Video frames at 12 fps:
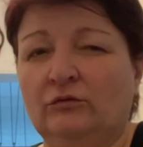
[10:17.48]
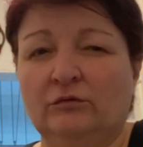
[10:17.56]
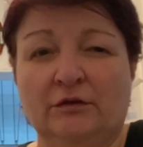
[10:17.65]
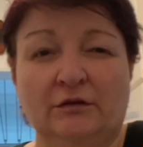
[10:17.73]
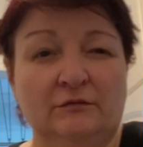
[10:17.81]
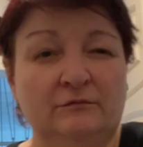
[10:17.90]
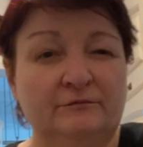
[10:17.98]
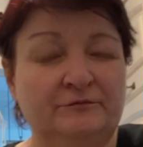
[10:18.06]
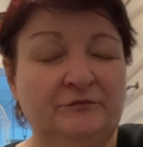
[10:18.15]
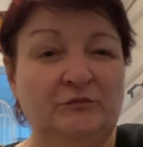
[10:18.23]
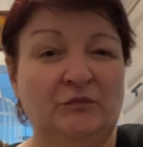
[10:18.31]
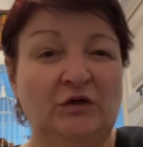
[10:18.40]
Ой,
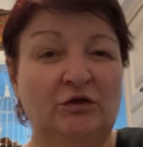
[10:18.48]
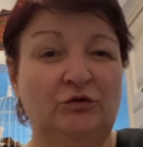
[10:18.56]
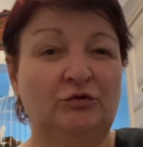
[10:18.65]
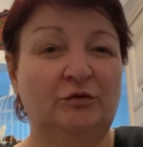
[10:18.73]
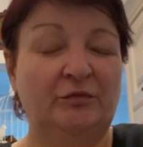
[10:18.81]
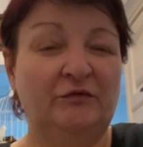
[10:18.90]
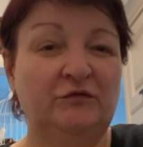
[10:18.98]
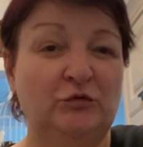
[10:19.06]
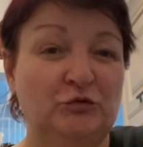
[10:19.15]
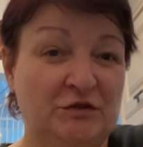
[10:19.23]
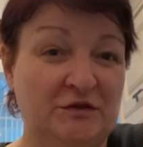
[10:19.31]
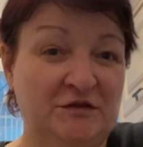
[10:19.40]
Макароны
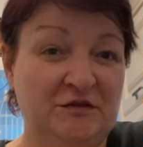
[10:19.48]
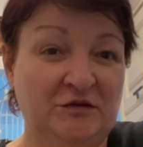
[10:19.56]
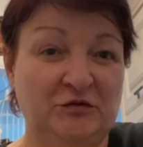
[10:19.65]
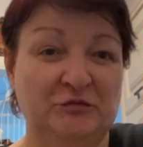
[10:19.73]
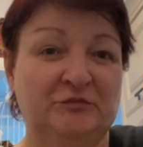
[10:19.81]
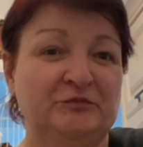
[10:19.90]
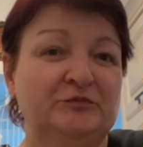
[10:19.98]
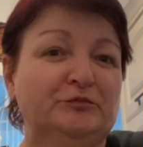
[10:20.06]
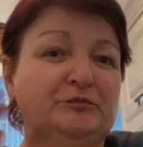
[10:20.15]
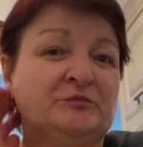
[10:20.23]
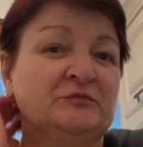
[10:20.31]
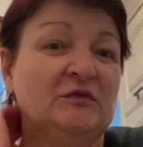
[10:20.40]
по-флотски делаем.
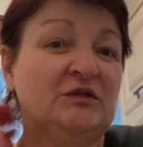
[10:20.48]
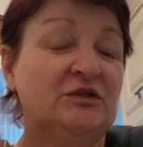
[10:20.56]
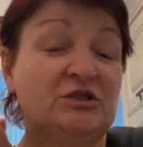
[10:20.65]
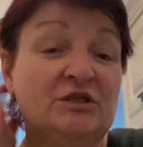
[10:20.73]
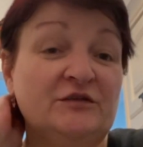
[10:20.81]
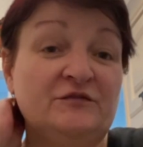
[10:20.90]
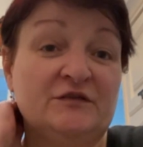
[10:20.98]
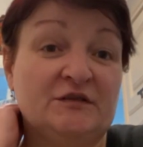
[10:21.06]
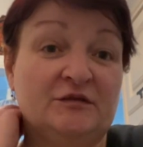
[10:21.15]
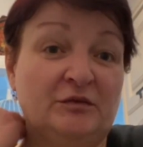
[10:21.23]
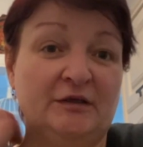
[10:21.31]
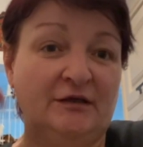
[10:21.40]
Кишки
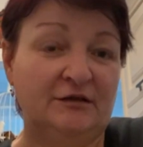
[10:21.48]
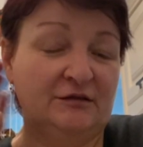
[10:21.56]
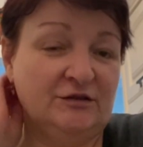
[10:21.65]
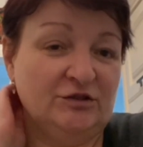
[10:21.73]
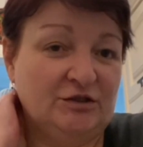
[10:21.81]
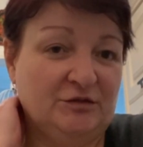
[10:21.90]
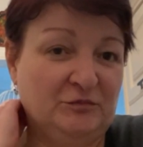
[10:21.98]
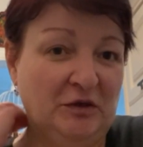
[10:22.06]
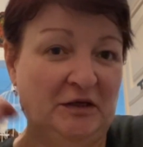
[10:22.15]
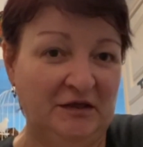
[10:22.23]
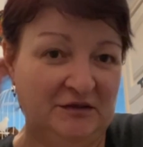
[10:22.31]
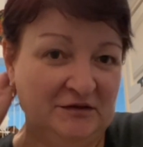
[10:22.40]
все болят, кишки
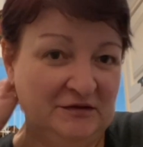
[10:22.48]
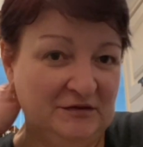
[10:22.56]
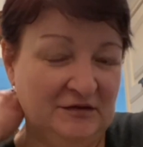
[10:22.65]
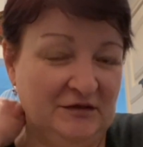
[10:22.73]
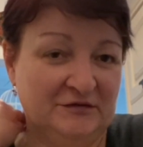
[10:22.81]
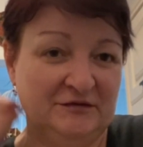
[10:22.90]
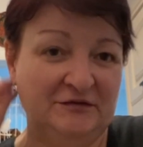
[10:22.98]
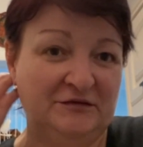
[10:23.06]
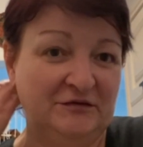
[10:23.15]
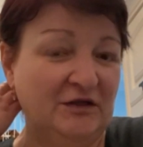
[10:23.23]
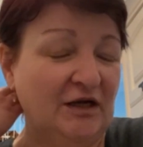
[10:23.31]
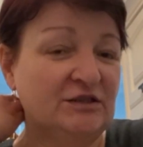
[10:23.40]
болят. От
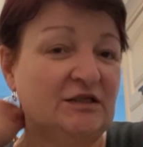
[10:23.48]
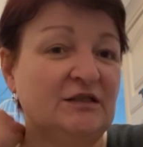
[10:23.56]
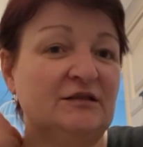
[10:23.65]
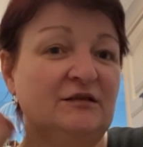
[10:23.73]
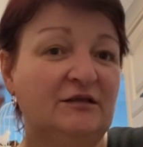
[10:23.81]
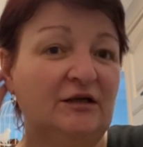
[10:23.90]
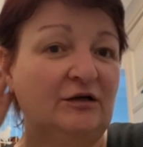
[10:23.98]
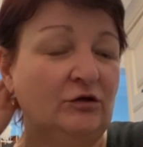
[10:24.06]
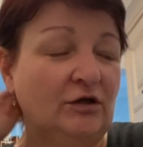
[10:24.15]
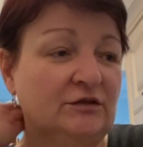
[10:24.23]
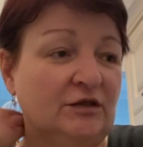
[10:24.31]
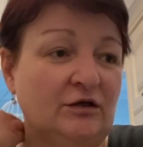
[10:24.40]
э, кашля так,
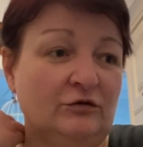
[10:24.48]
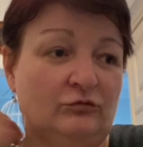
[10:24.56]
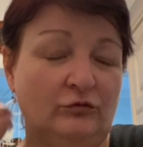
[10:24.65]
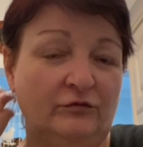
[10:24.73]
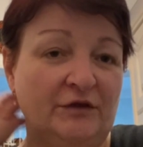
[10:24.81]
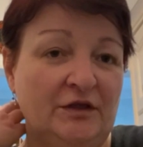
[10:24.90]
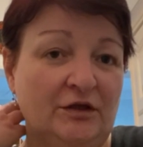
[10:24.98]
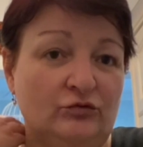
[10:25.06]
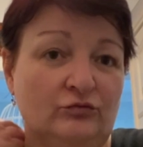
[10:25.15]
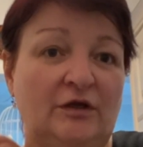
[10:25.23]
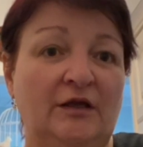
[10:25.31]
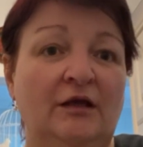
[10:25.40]
как такового
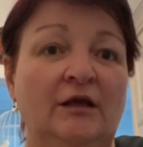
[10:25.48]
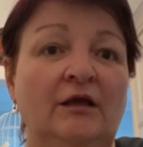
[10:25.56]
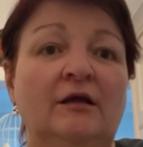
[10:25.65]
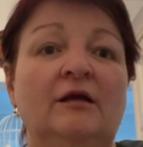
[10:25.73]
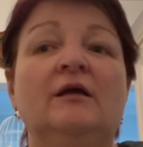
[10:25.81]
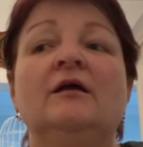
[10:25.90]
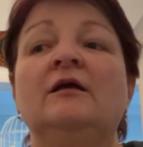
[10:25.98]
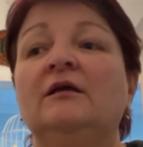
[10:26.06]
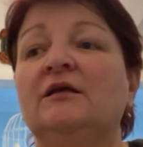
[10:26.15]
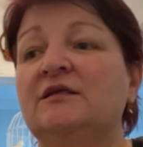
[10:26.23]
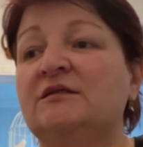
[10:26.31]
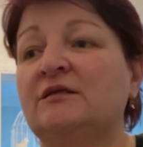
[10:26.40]
нету, да.
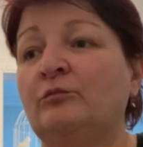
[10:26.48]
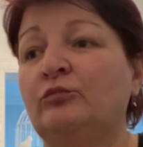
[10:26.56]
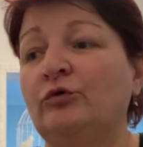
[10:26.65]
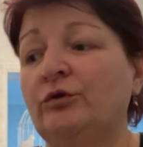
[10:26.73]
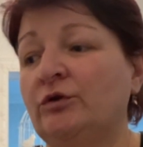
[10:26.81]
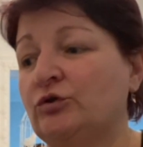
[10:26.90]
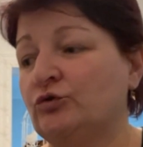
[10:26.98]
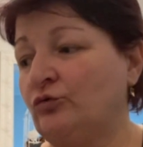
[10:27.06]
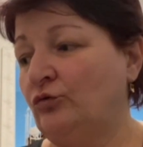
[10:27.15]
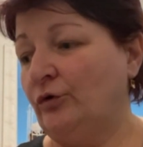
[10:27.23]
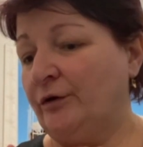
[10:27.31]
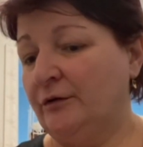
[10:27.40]
Есть запойный, сухой.